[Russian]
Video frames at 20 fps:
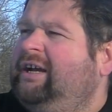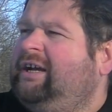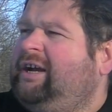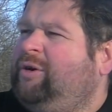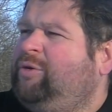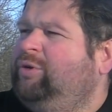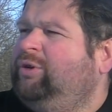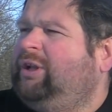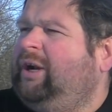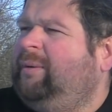
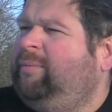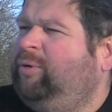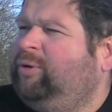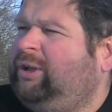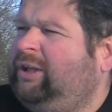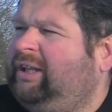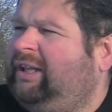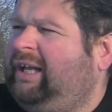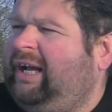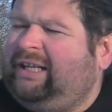какой-нибудь
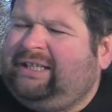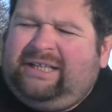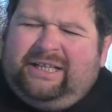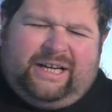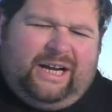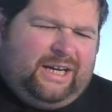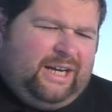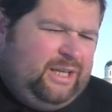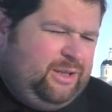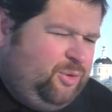
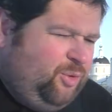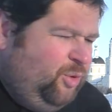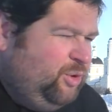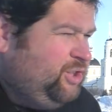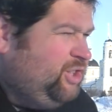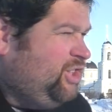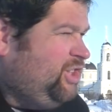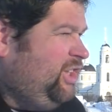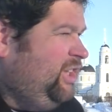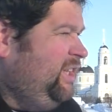работодатель, какая-нибудь
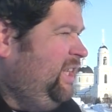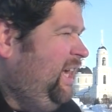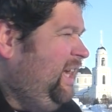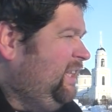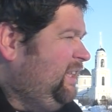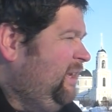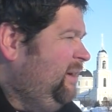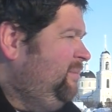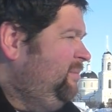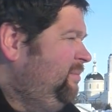
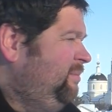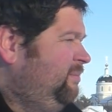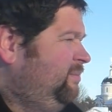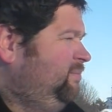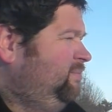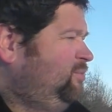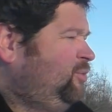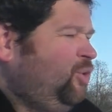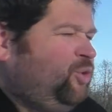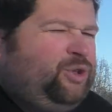госжена,
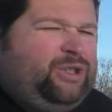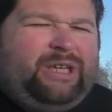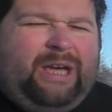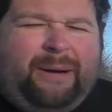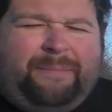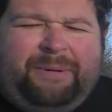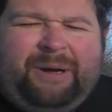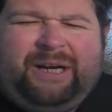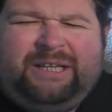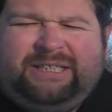там,
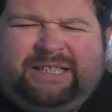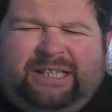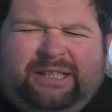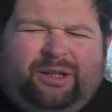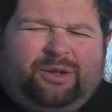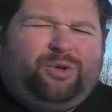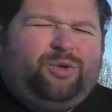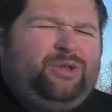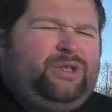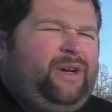
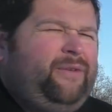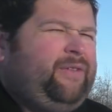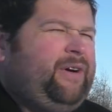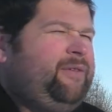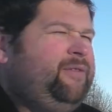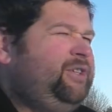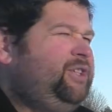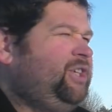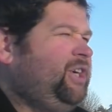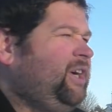друзья-паразиты, друзья в
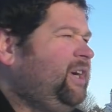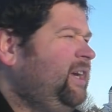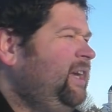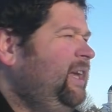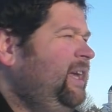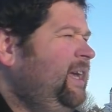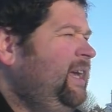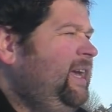кавычках,